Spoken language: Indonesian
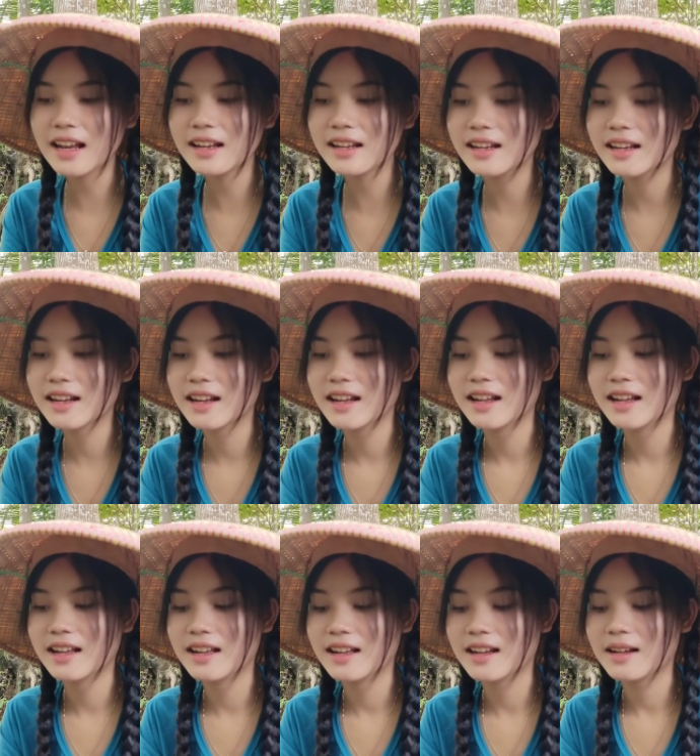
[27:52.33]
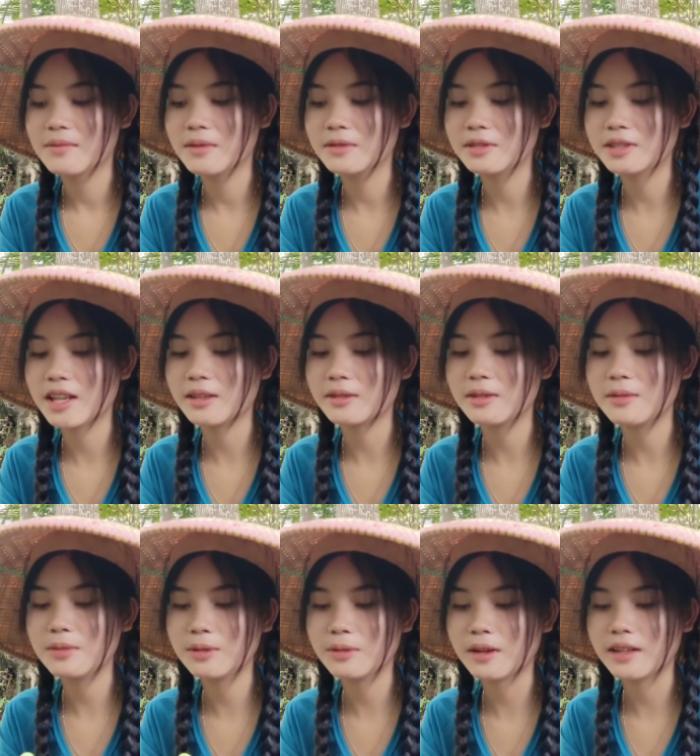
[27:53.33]
kan manusia itu
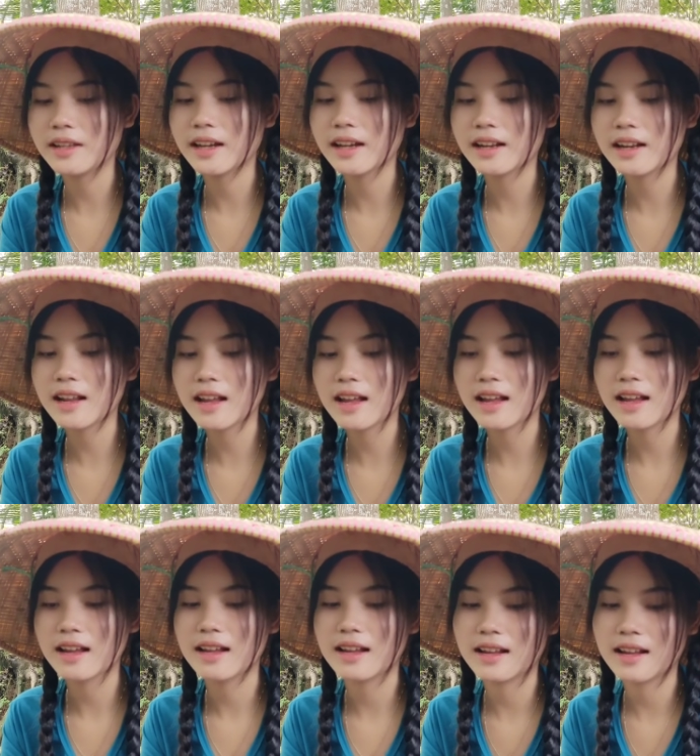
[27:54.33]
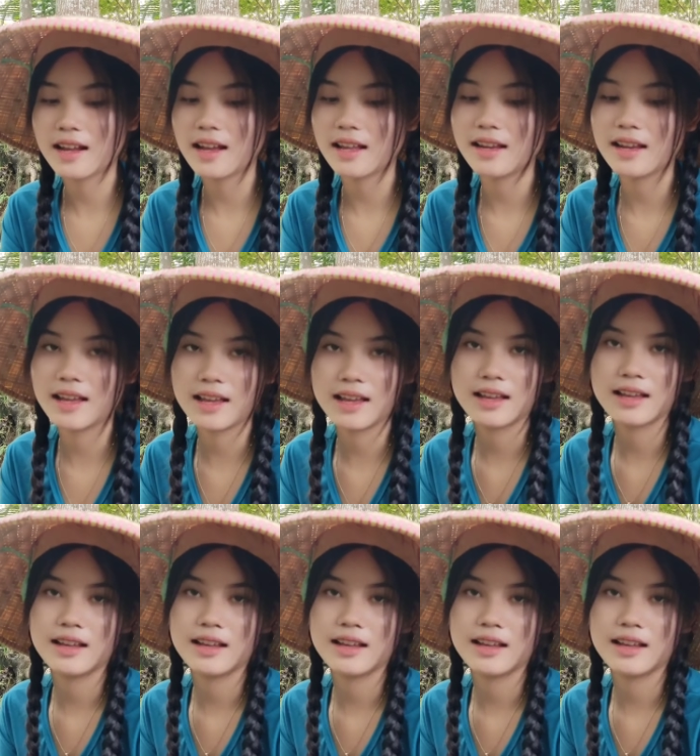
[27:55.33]
dibutuhkannya karena ada